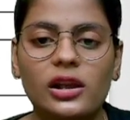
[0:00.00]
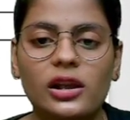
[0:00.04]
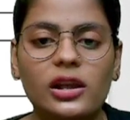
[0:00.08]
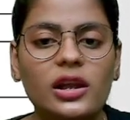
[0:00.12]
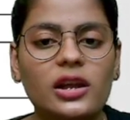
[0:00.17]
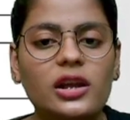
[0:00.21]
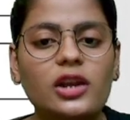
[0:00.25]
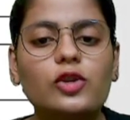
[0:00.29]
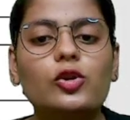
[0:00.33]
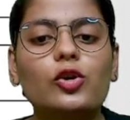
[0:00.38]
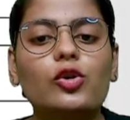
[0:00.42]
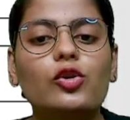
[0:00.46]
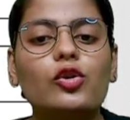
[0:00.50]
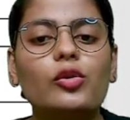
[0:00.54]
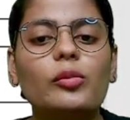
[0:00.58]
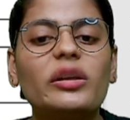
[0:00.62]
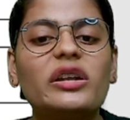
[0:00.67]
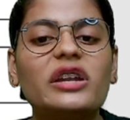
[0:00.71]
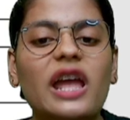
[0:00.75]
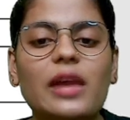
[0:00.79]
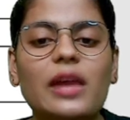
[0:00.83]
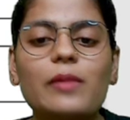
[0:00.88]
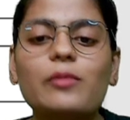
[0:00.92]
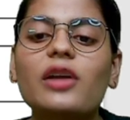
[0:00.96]
लेकिन दोनों में
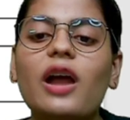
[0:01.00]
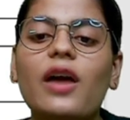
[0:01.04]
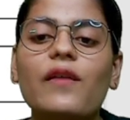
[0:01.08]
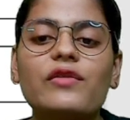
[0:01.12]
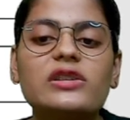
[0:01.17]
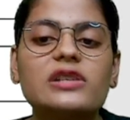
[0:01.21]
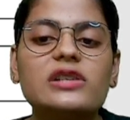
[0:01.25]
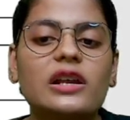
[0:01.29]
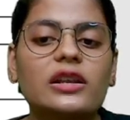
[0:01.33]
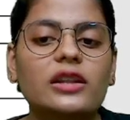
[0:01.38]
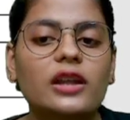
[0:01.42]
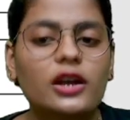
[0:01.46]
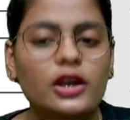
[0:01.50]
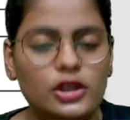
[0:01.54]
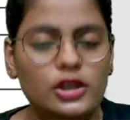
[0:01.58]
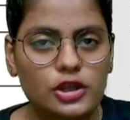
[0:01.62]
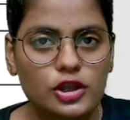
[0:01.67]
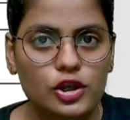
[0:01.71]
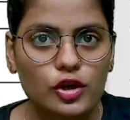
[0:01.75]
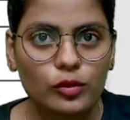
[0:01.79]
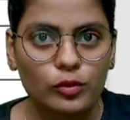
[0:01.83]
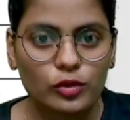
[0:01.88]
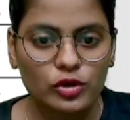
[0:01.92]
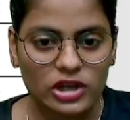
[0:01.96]
टाइम काफ़ी ज़्यादा
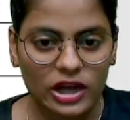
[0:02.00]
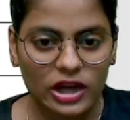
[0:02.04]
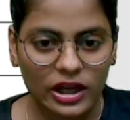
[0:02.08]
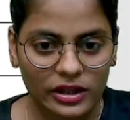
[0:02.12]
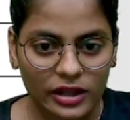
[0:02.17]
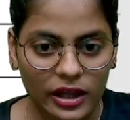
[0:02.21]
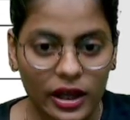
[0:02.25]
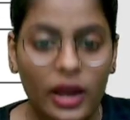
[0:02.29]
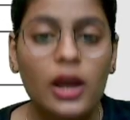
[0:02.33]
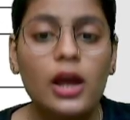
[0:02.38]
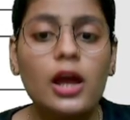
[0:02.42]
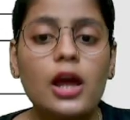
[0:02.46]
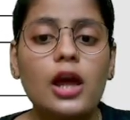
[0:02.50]
कंज्यूम हो जाता है